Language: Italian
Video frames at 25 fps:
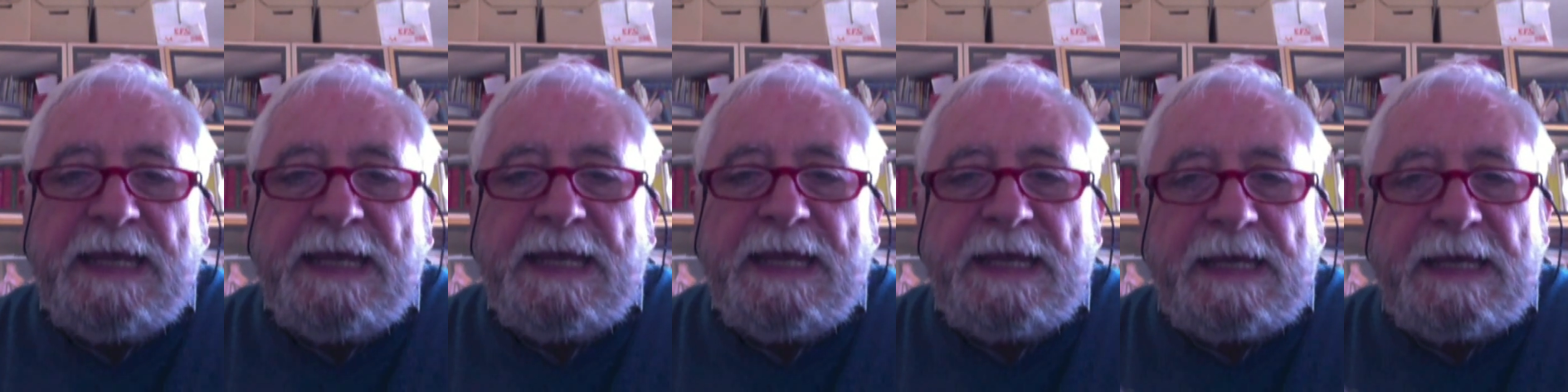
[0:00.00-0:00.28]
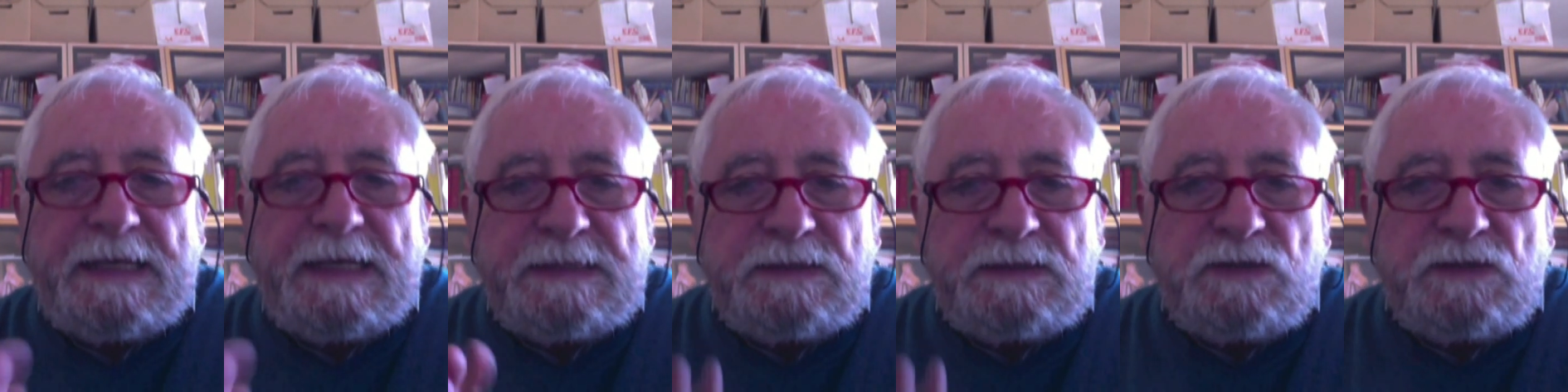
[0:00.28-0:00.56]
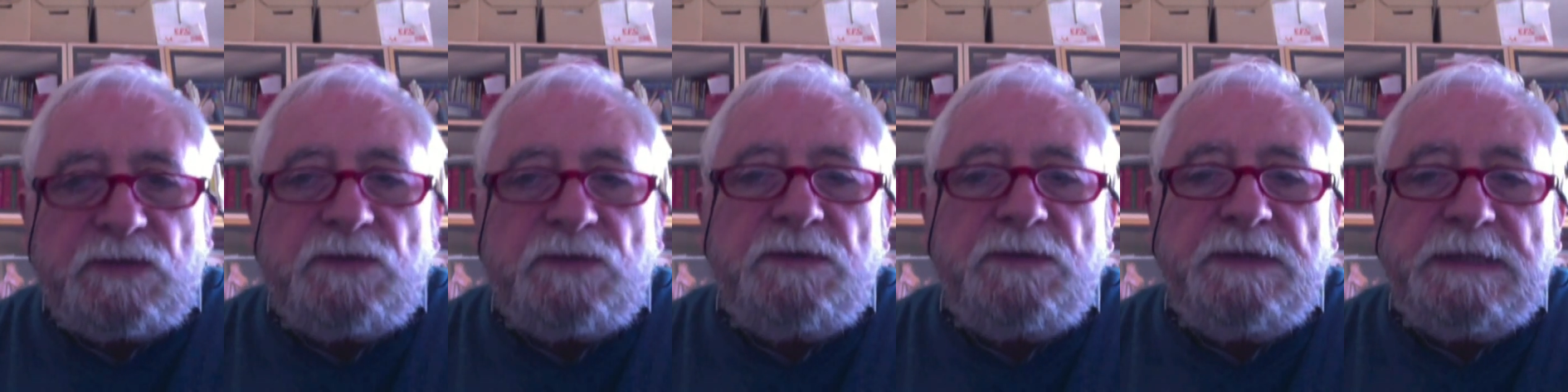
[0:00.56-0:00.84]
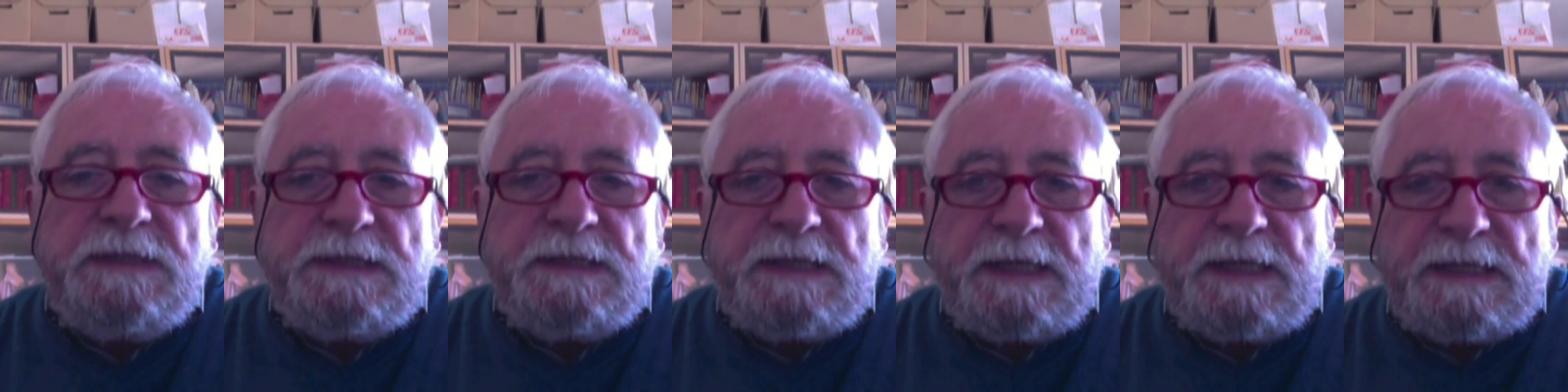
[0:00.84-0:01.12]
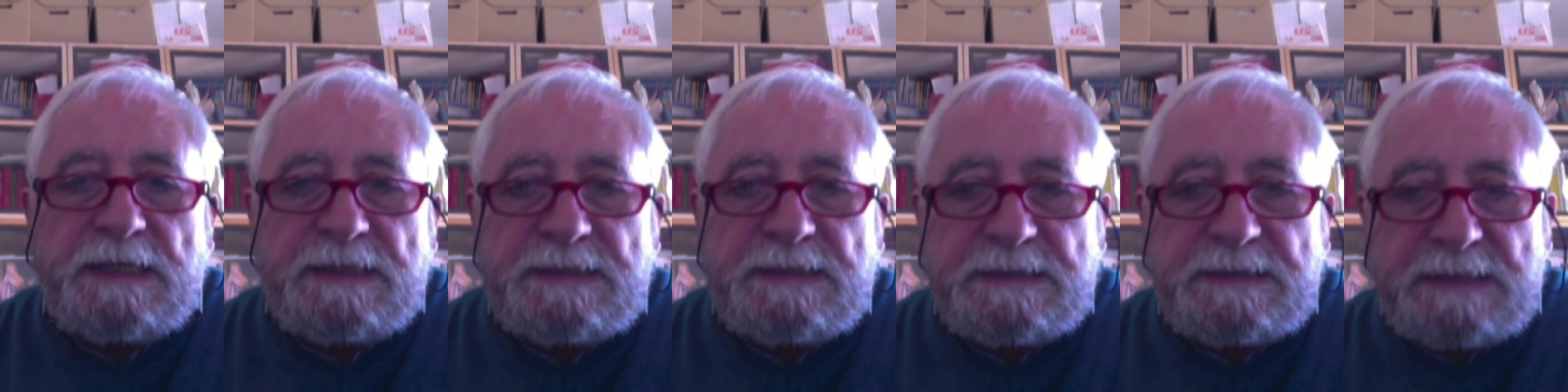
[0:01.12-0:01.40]
e che si sono
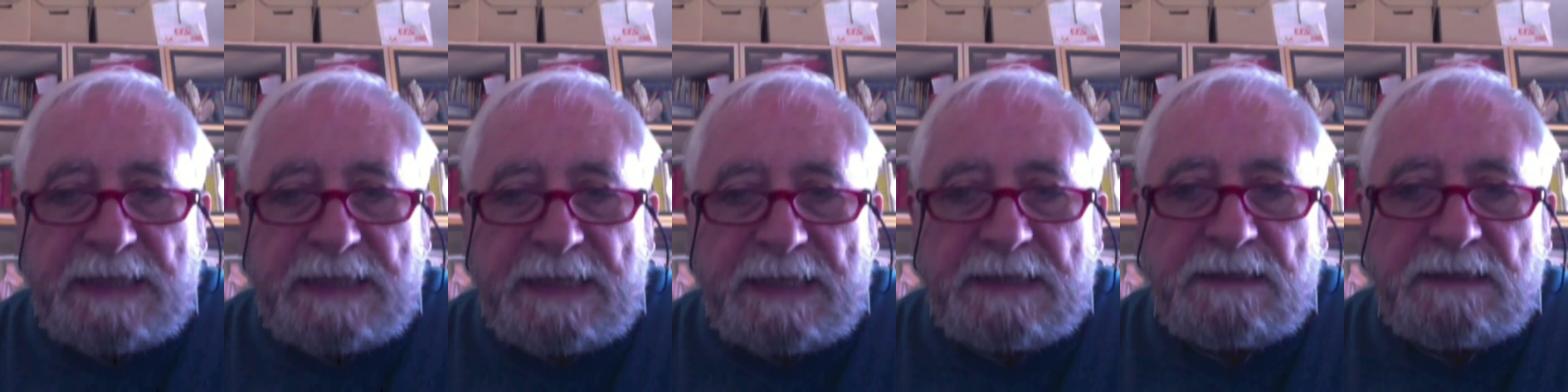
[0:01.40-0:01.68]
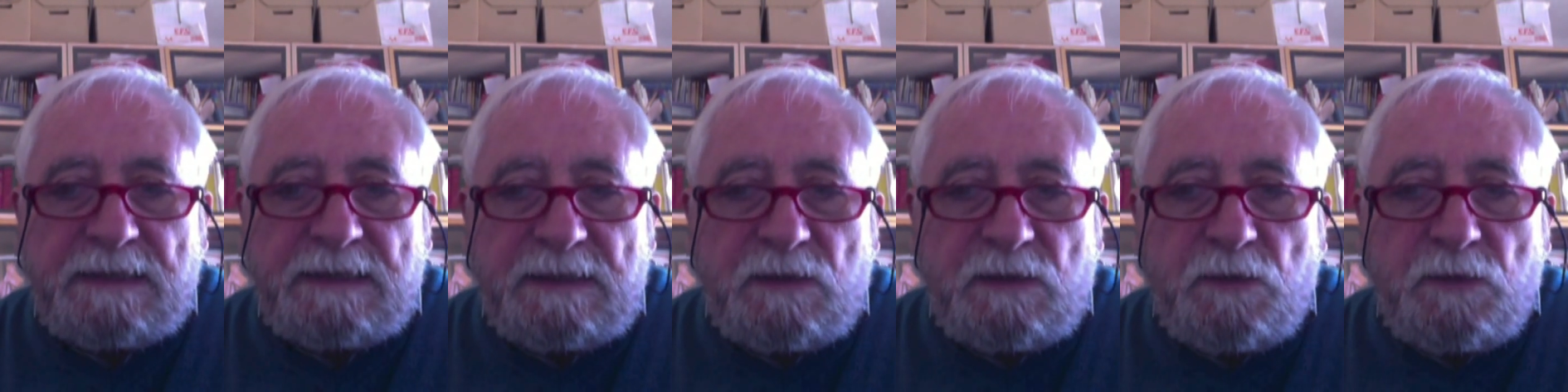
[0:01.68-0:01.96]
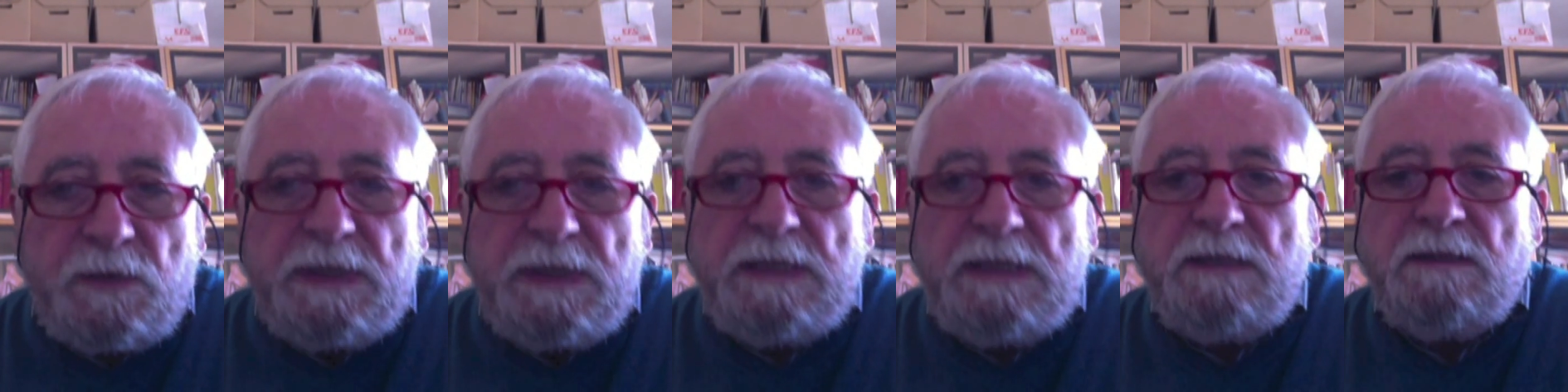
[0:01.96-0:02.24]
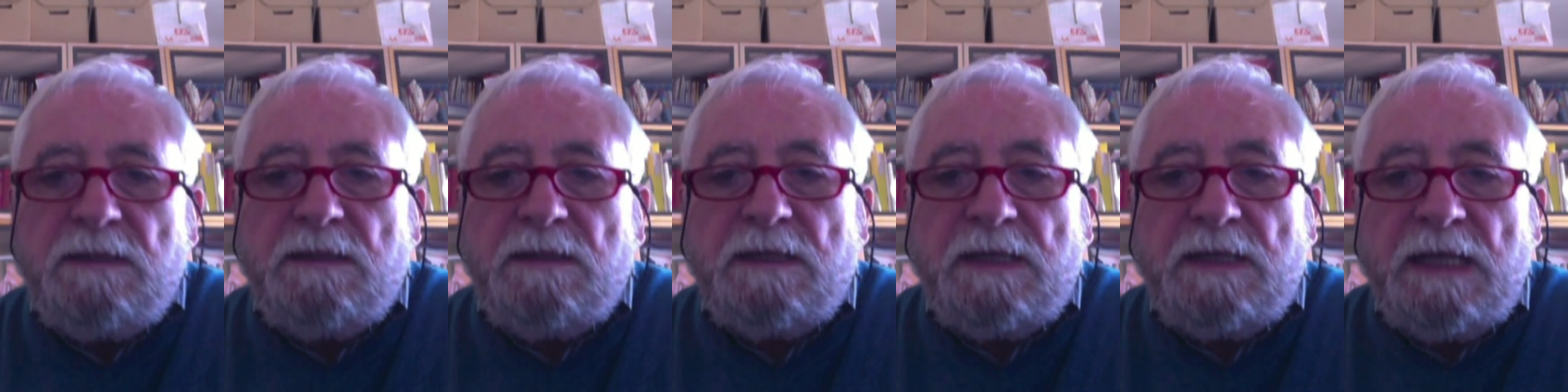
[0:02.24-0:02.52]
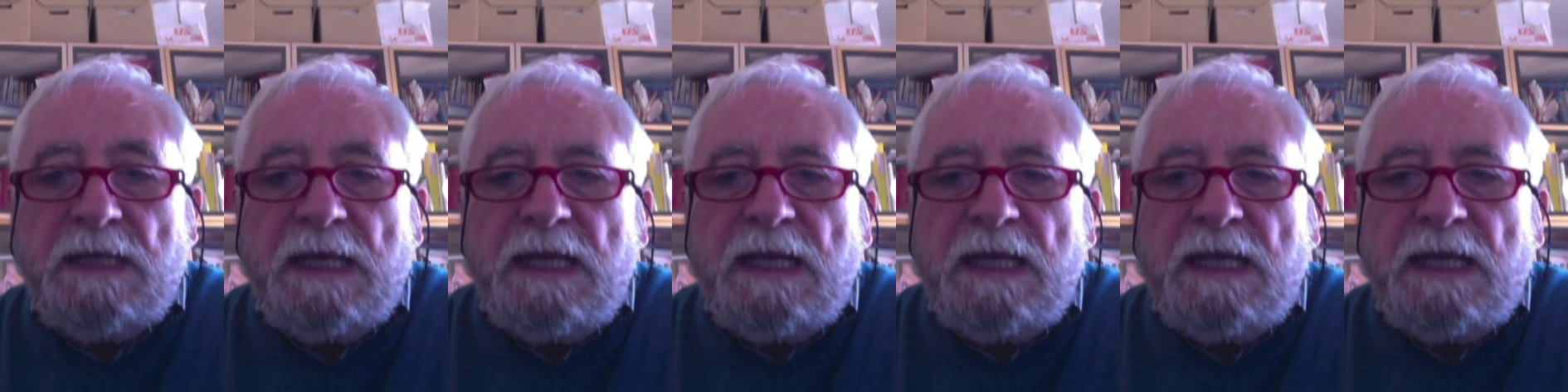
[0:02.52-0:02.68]
interessati quindi